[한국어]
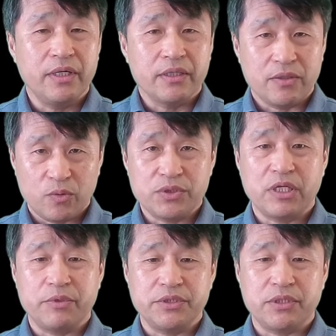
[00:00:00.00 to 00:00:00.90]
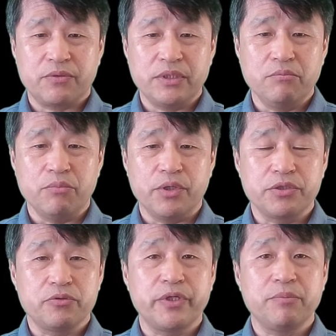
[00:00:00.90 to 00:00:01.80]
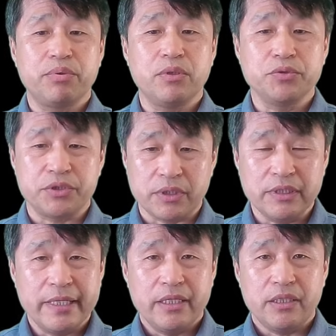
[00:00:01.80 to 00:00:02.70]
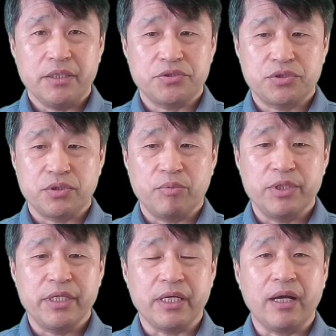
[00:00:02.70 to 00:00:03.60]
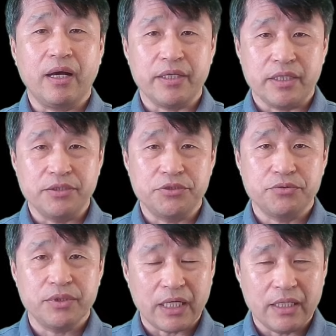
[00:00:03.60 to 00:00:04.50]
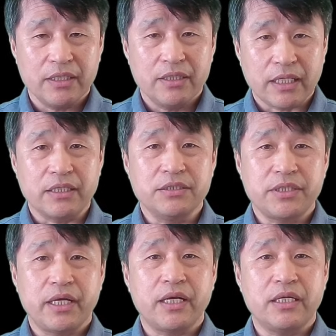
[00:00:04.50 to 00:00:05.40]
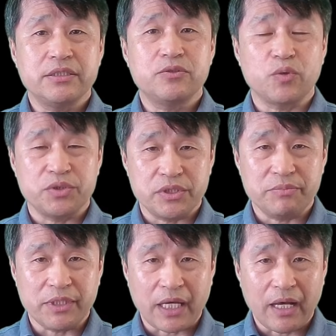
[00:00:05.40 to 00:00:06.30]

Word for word: 그리고 세 번째로는 Mercury pollution is stubbornly high in Tuna 라는 세 가지 소식입니다.